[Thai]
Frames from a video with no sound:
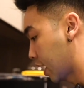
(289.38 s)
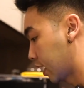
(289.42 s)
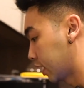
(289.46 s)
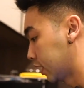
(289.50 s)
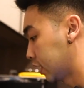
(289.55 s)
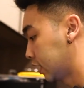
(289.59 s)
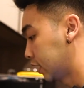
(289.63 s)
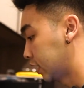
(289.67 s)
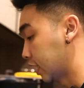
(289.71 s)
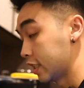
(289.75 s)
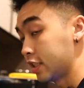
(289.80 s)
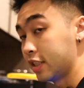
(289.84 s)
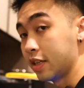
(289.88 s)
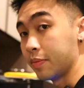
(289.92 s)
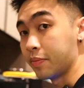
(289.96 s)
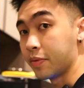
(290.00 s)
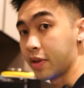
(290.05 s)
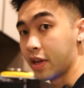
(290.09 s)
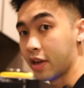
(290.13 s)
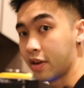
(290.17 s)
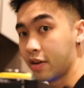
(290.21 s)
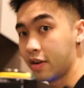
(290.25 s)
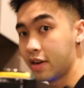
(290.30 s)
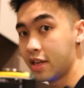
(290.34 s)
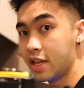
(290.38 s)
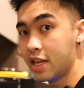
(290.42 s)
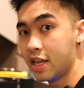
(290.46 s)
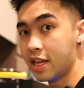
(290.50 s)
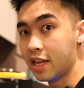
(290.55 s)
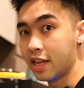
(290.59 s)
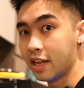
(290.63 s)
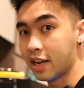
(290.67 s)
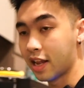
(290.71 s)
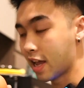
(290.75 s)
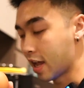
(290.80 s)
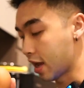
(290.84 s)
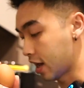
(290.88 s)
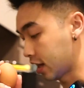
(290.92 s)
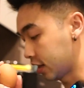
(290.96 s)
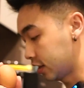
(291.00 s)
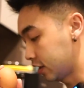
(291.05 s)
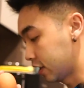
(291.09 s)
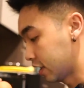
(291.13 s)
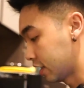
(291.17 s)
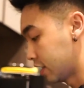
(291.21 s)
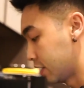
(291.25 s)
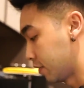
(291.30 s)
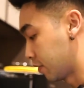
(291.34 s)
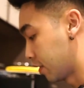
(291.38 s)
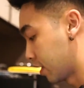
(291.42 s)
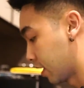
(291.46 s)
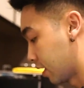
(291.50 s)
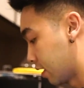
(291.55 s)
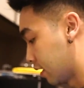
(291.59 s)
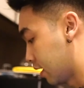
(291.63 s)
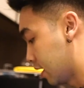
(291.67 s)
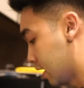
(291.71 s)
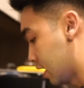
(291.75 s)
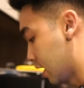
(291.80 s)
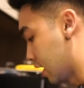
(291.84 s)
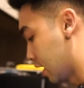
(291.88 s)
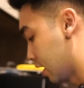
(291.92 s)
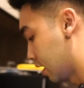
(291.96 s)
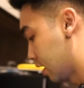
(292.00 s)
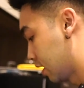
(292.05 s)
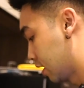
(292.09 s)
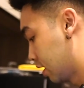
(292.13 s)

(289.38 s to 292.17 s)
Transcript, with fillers: มาณ 70 แคลอรี่นะฮะ 70 แคลอรี่